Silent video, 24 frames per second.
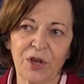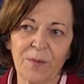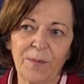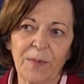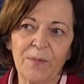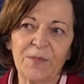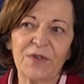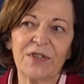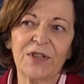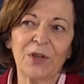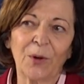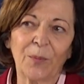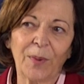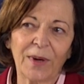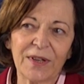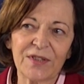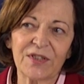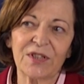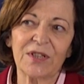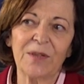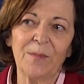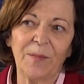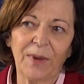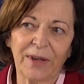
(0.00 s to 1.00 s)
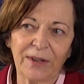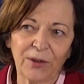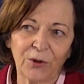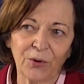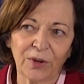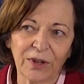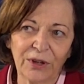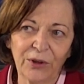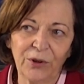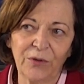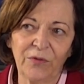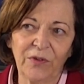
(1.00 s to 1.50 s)
même si en principe la
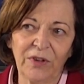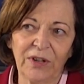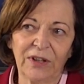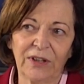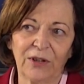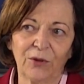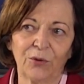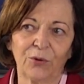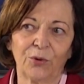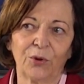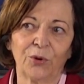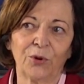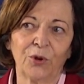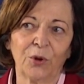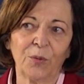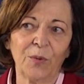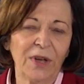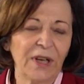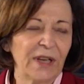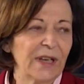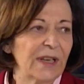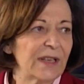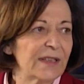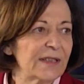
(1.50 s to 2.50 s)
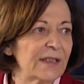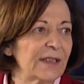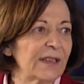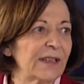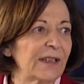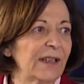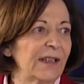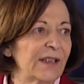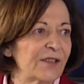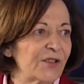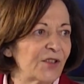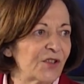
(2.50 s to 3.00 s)
théorie du véhicule autonome, c'est
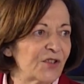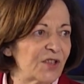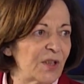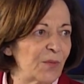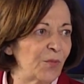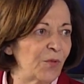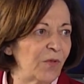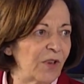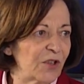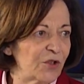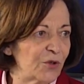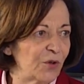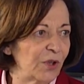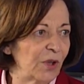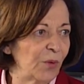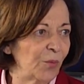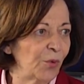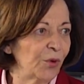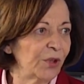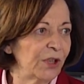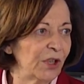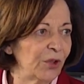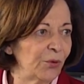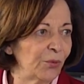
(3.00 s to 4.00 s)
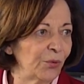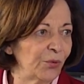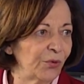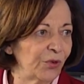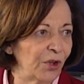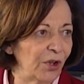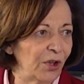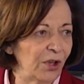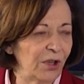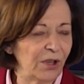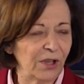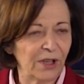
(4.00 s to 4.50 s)
qu'il est censé pouvoir se débrouiller tout
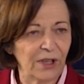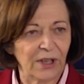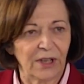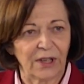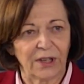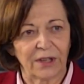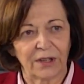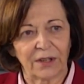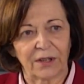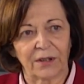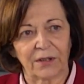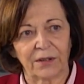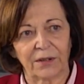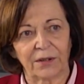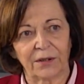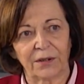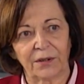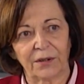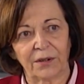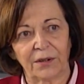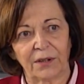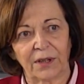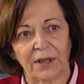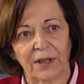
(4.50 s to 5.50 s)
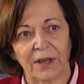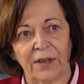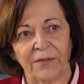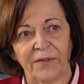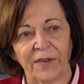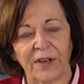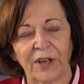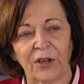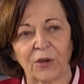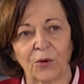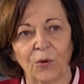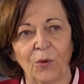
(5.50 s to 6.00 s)
seul
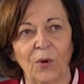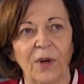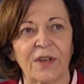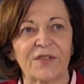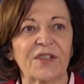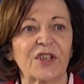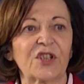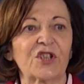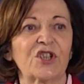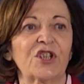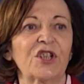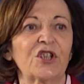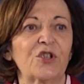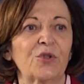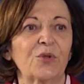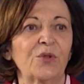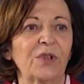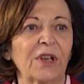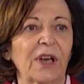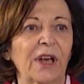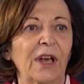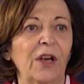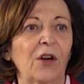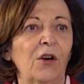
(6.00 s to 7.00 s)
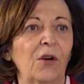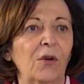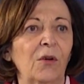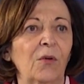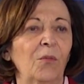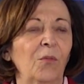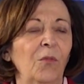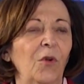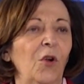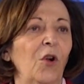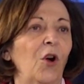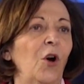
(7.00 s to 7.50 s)
avec la 5G, je dirais,
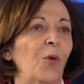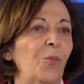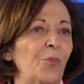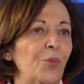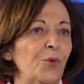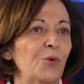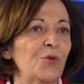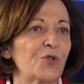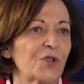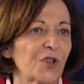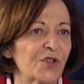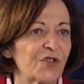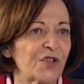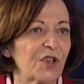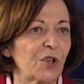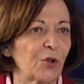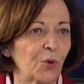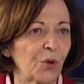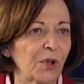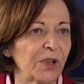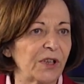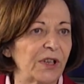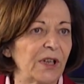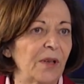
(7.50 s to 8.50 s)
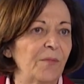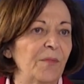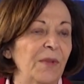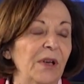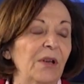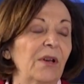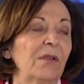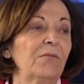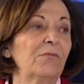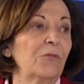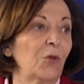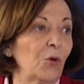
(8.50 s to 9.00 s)
en, plus, en sécurité.
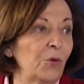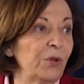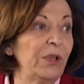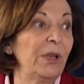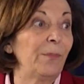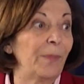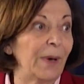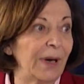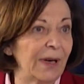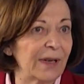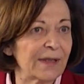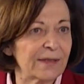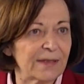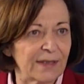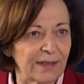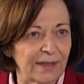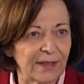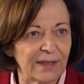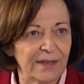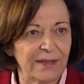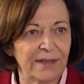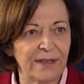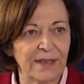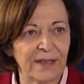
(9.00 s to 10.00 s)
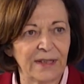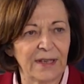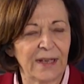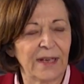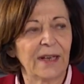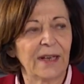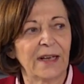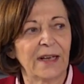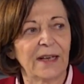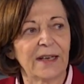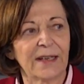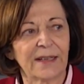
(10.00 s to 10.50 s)
Mais au départ, c'était l'idée
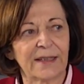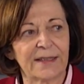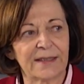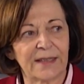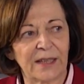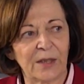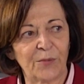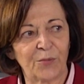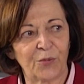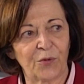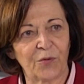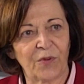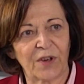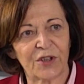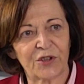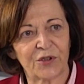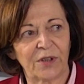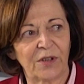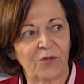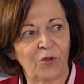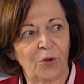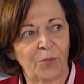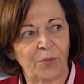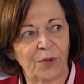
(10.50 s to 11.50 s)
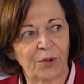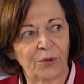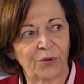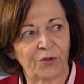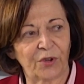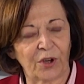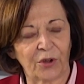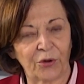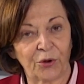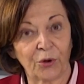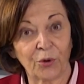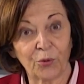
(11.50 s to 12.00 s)
qu'ils allaient pouvoir se développer tout
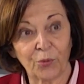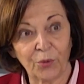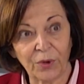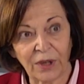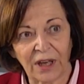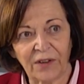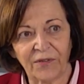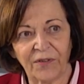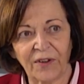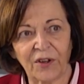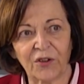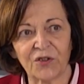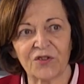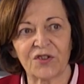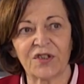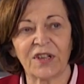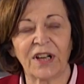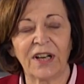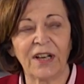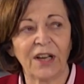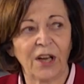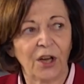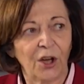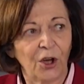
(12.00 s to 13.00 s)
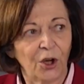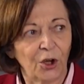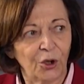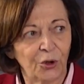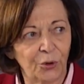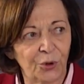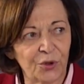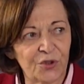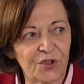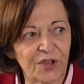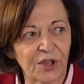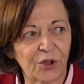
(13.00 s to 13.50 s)
seul. Donc oui, référentiel
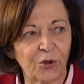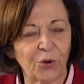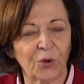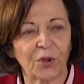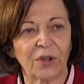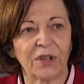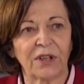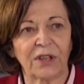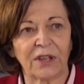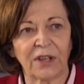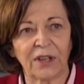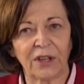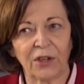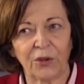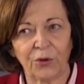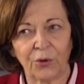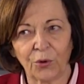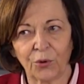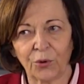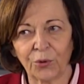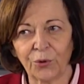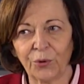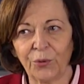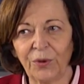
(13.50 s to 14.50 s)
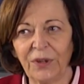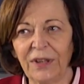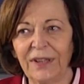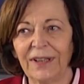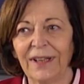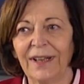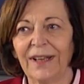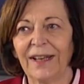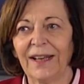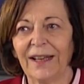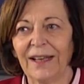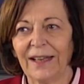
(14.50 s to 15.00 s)
de sécurité, de conduite
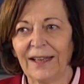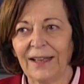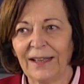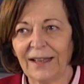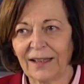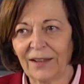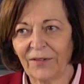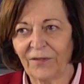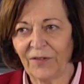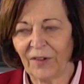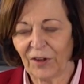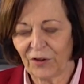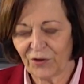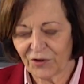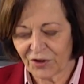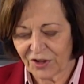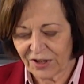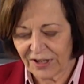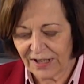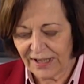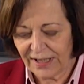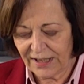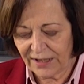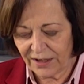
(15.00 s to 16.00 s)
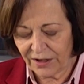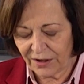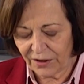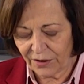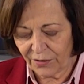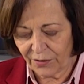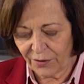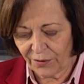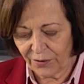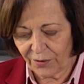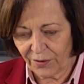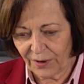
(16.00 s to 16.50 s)
et référentiel
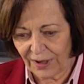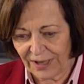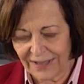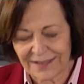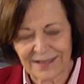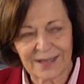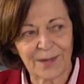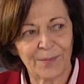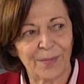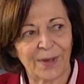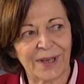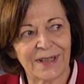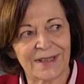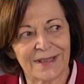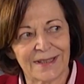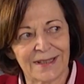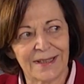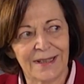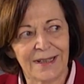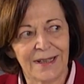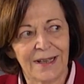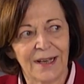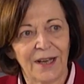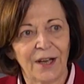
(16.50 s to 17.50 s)
euh, assez précis